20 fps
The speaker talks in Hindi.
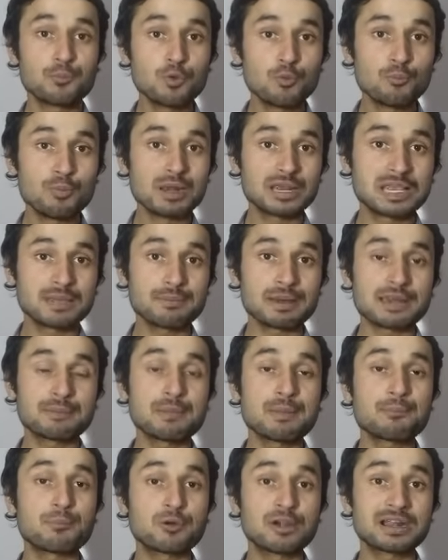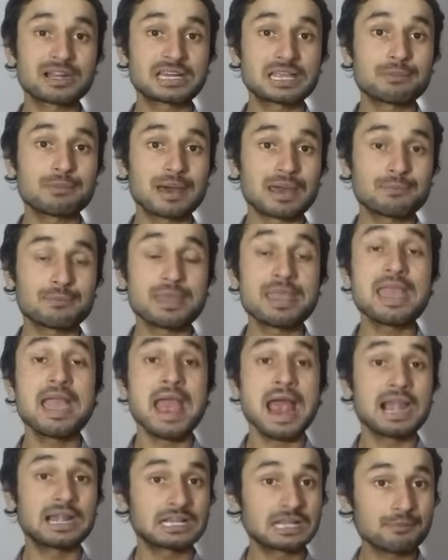पीपल के बारे में प्रोडक्ट के बारे में
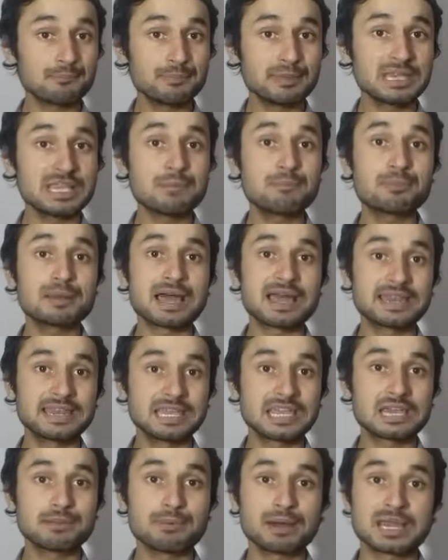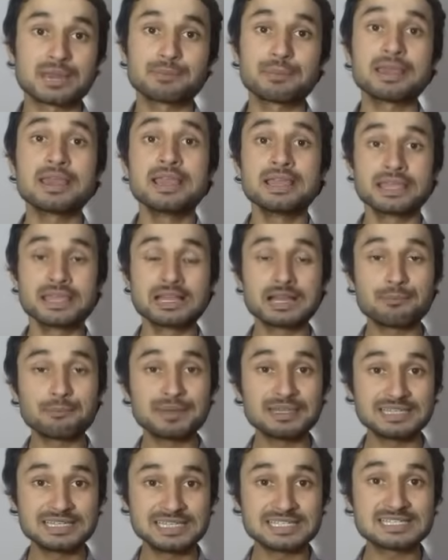एंड कंपनी की प्लानिंग के बारे में कि
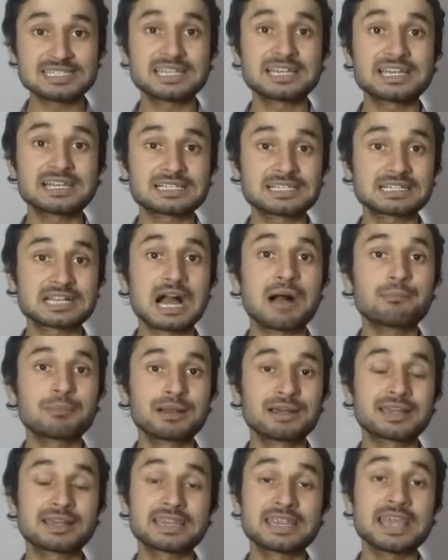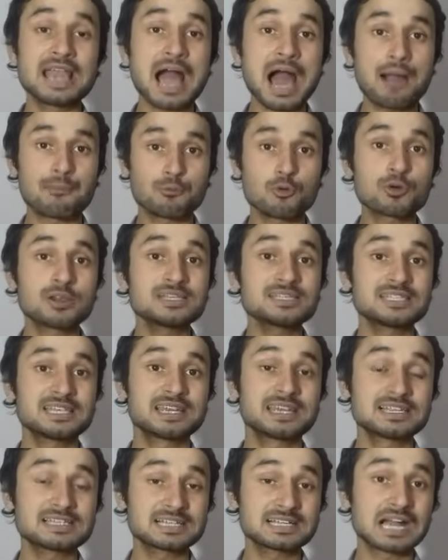कंपनी किस तरीके से काम कर रही है आपको किस
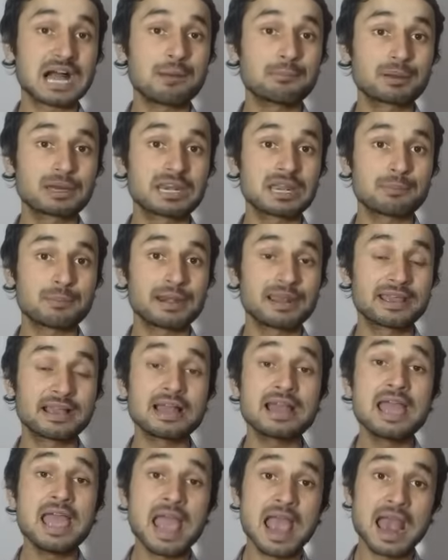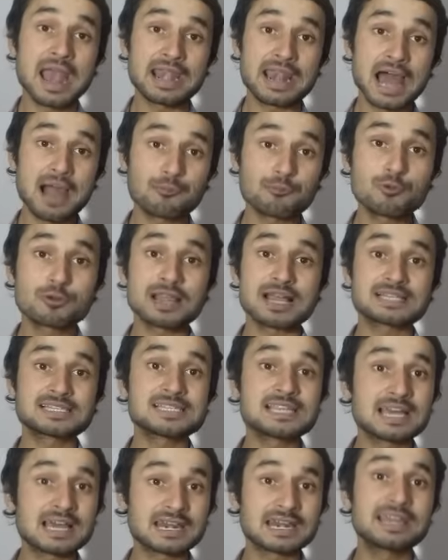तरीके से काम करना पड़ेगा एंड आपको
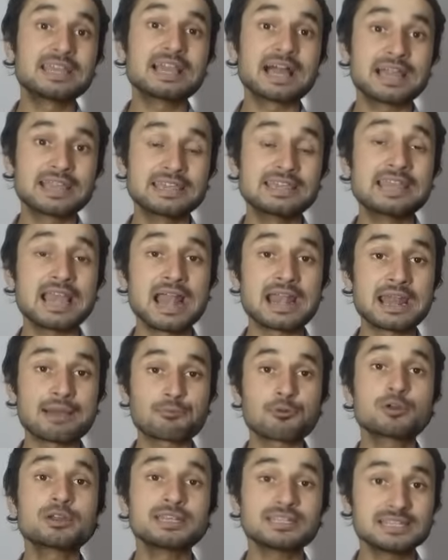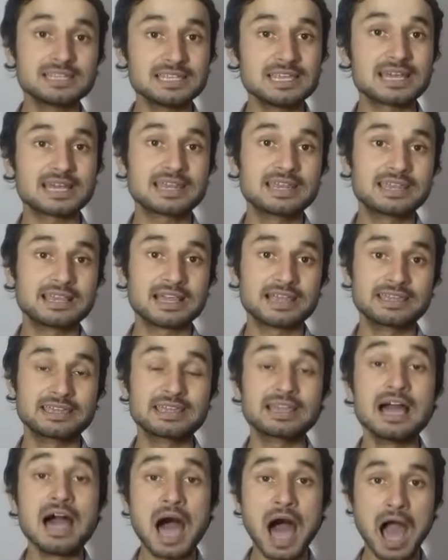कैसे अर्निंग आएगी एंड आपको कितनी अर्निंग
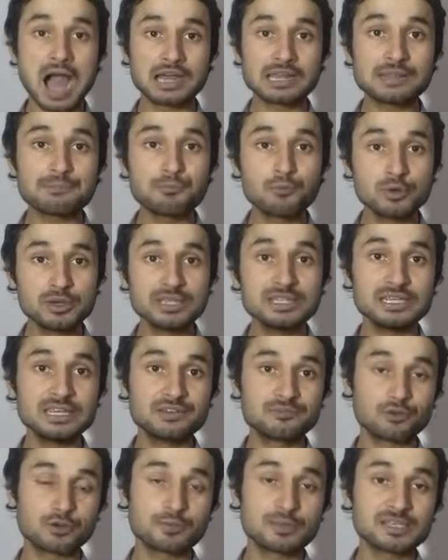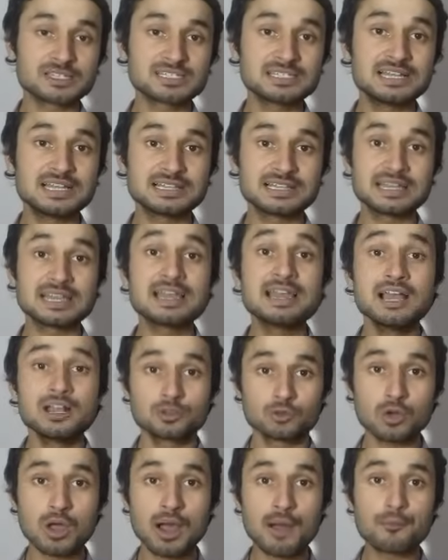आएगी अगर आप पूरी इन्फॉर्मेशन लेते हैं
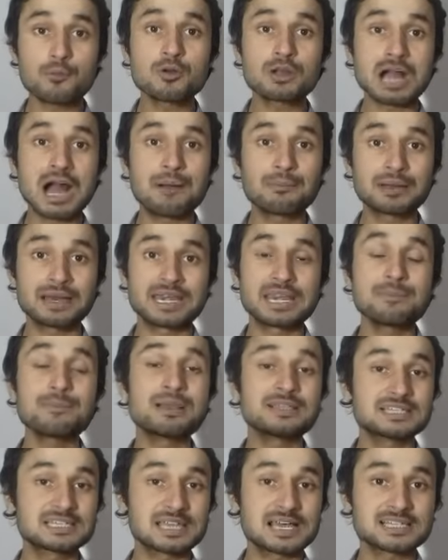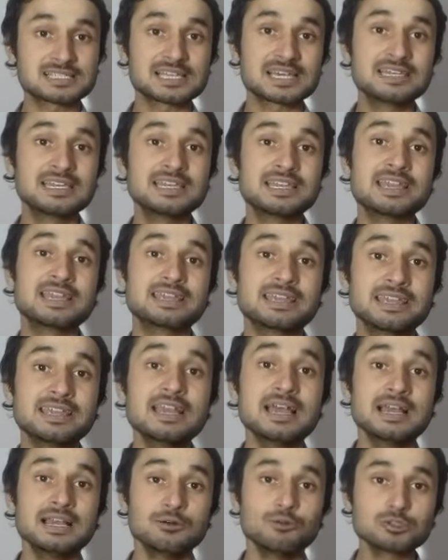तो आपको काम करने में ज्यादा आसानी रहेगी
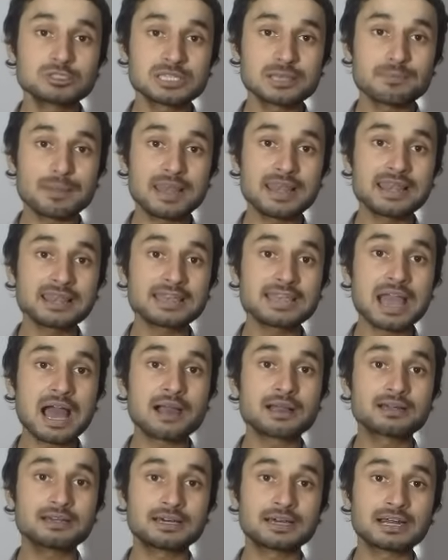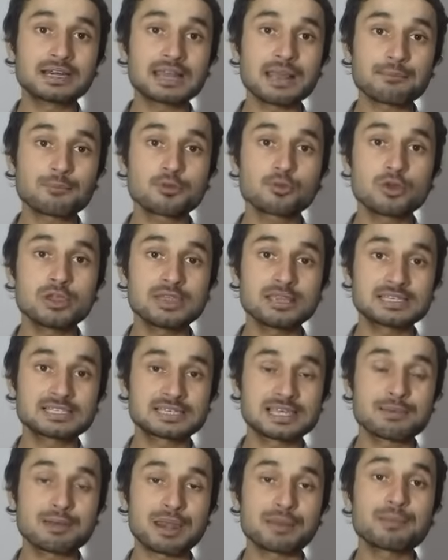उससे पहले कि अगर आपको कोई
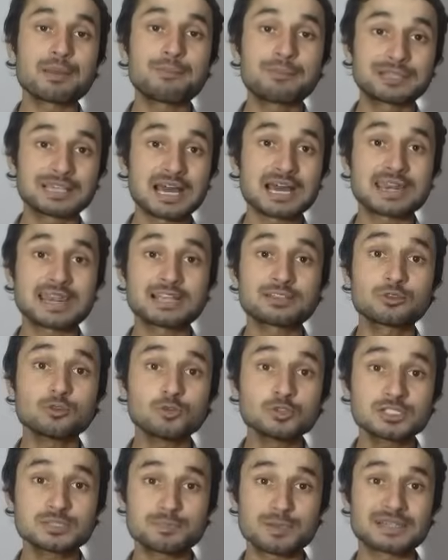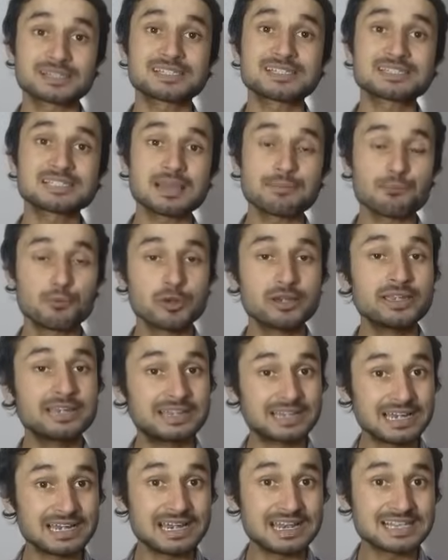इसके बारे में बता रहा है तो उस पर्सन से आप पूरी
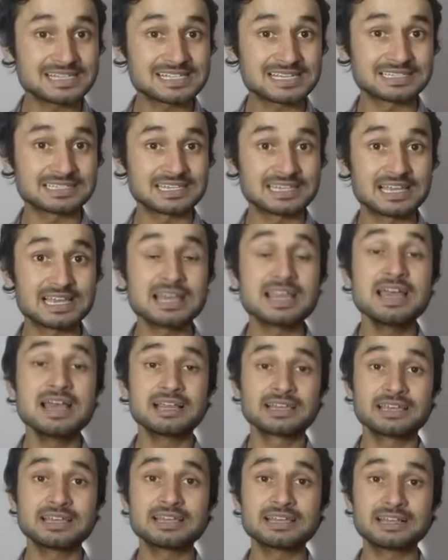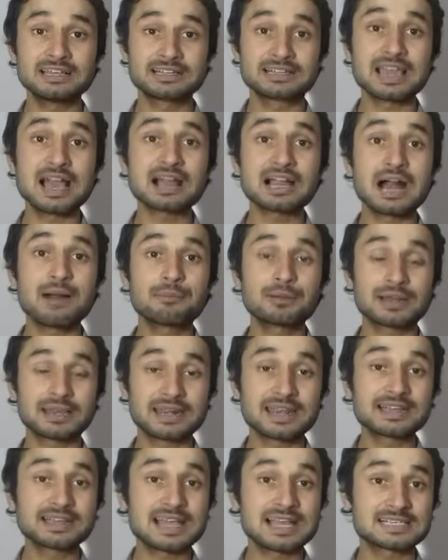डिटेल ले सकते हैं कि क्या काम
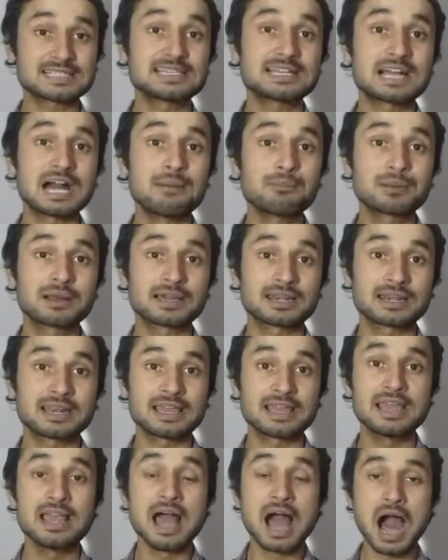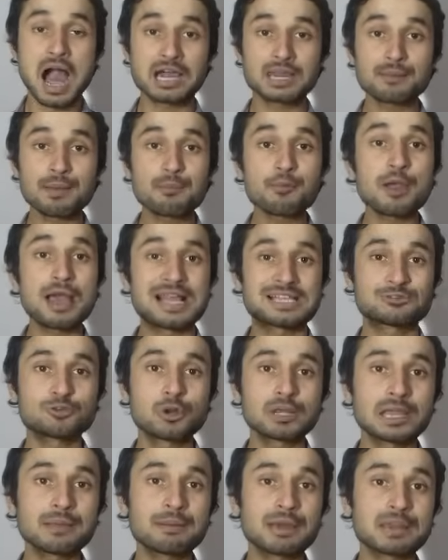करना है कैसे काम करना है अगर मैं आपको
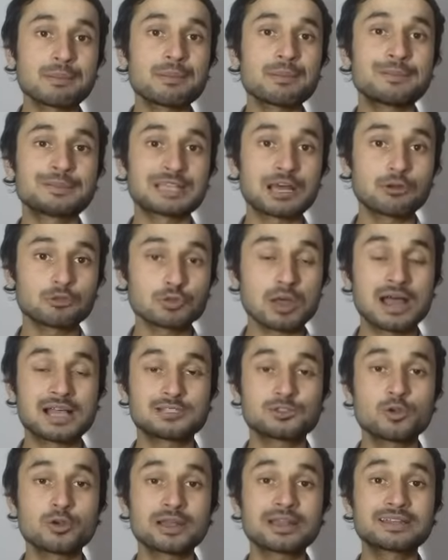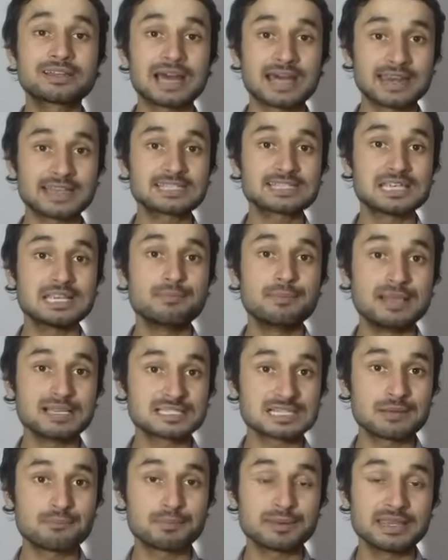एजोर्ड के बारे में बताऊं तो एजोर्ड एक डायरेक्ट सेल
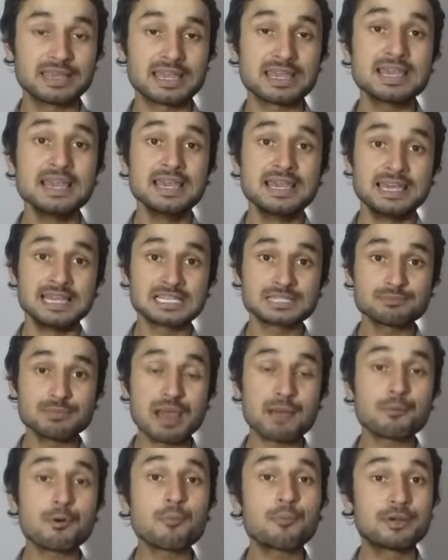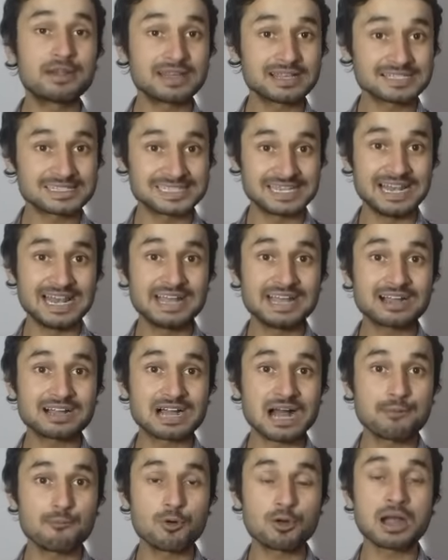बेस्ड कंपनी है इसमें आपको प्रोडक्ट सेलिंग का
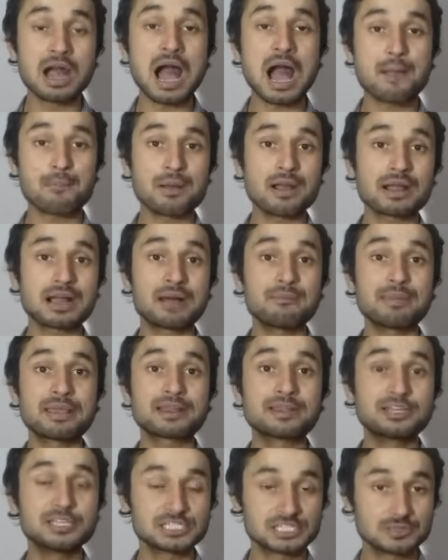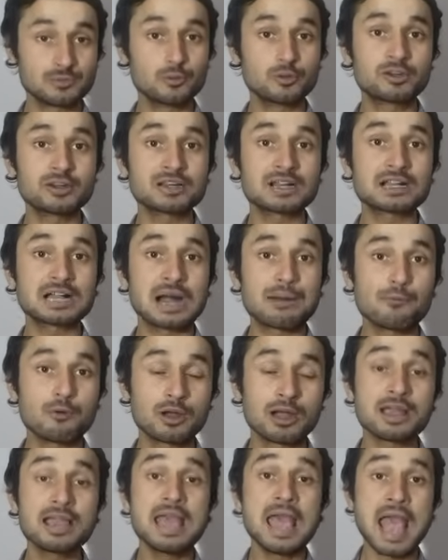काम होगा आपका काम एक डिस्ट्रीब्यूटर का काम
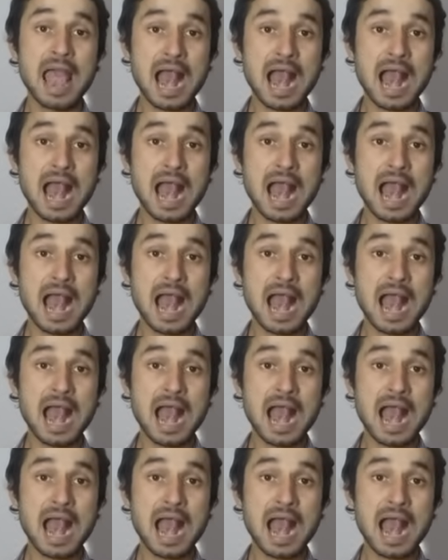होगा